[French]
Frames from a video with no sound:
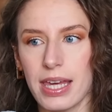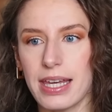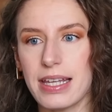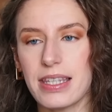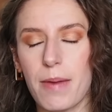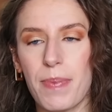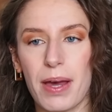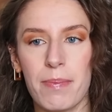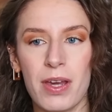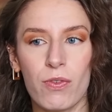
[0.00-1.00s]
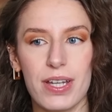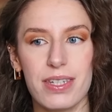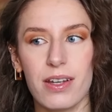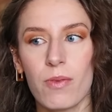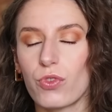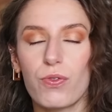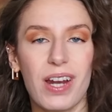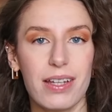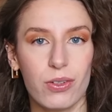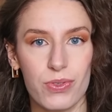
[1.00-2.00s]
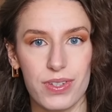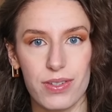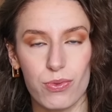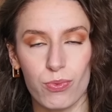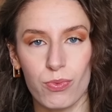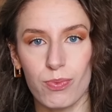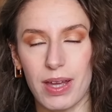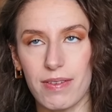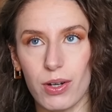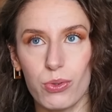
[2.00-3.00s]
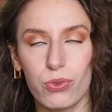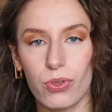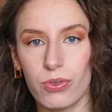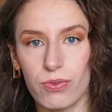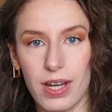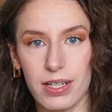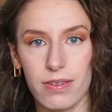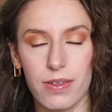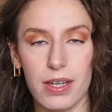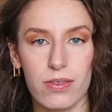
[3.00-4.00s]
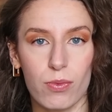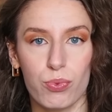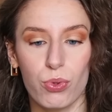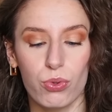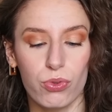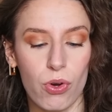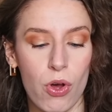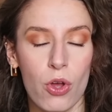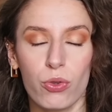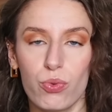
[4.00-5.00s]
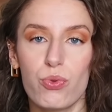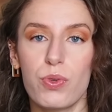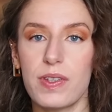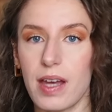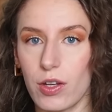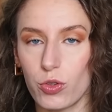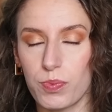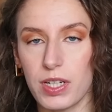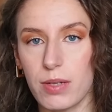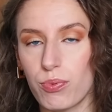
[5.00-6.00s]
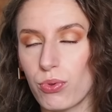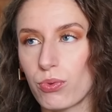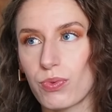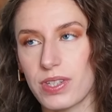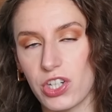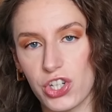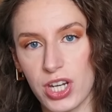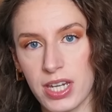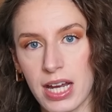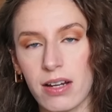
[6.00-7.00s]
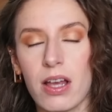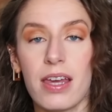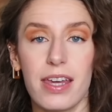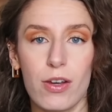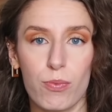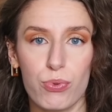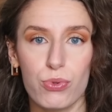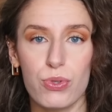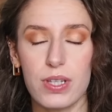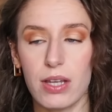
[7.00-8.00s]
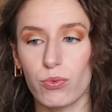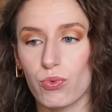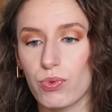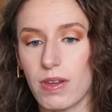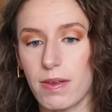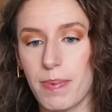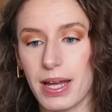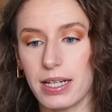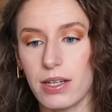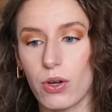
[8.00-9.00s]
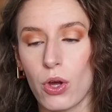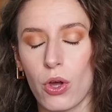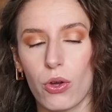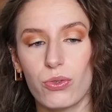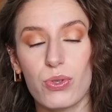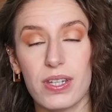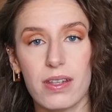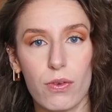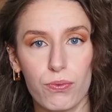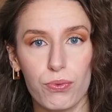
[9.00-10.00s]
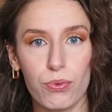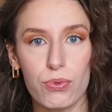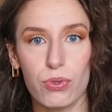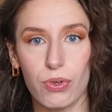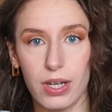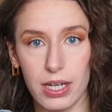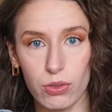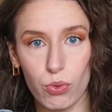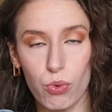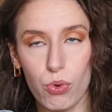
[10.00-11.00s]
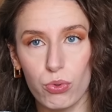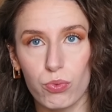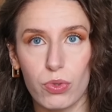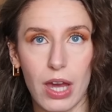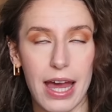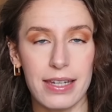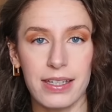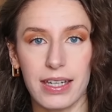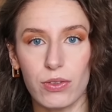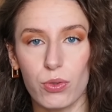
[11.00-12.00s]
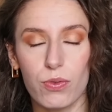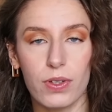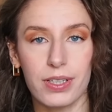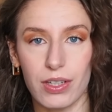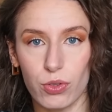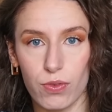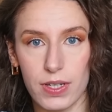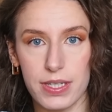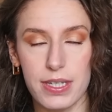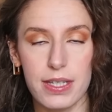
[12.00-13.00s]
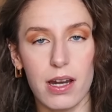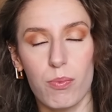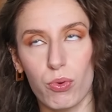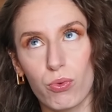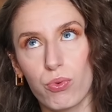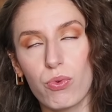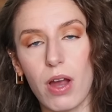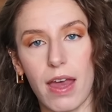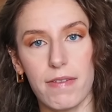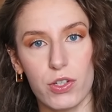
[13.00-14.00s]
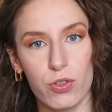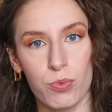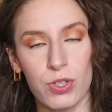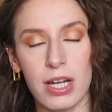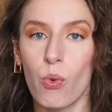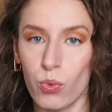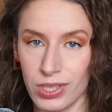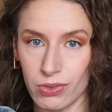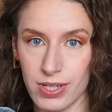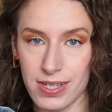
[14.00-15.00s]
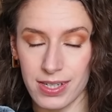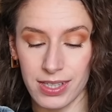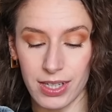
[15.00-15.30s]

et ça permet, on va dire, de faire la transition bah, vers l'automne, vers l'hiver, sans pour autant tout de suite adopter les pulls, donc c'est génial. Et en plus de ça, donc je vous avais parlé euh, de cette influence rétro, donc années 80-90. Là, pour le coup, avec ce modèle, on est dans les années